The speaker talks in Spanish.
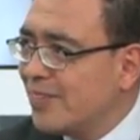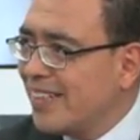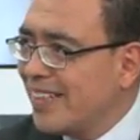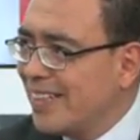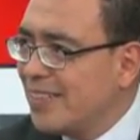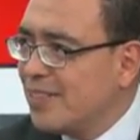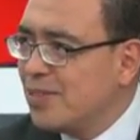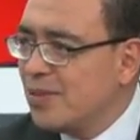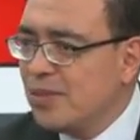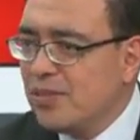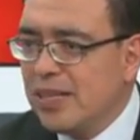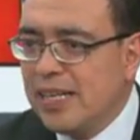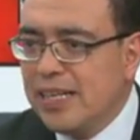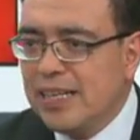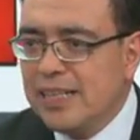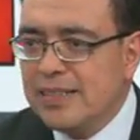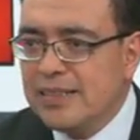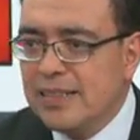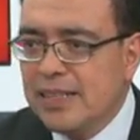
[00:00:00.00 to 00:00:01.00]

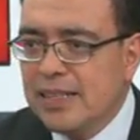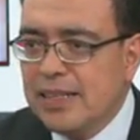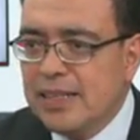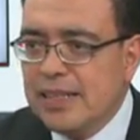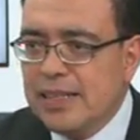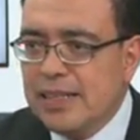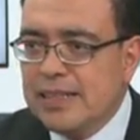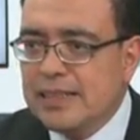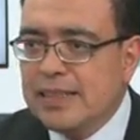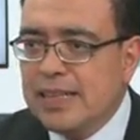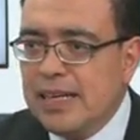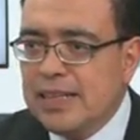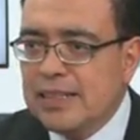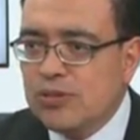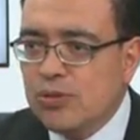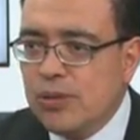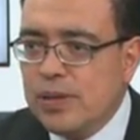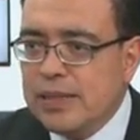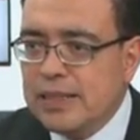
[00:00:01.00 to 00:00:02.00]
tradicionales es que
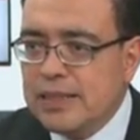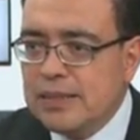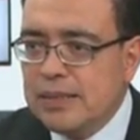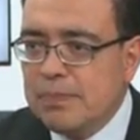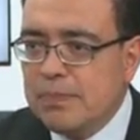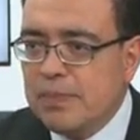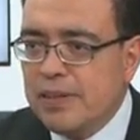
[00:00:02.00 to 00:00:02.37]
las cuentas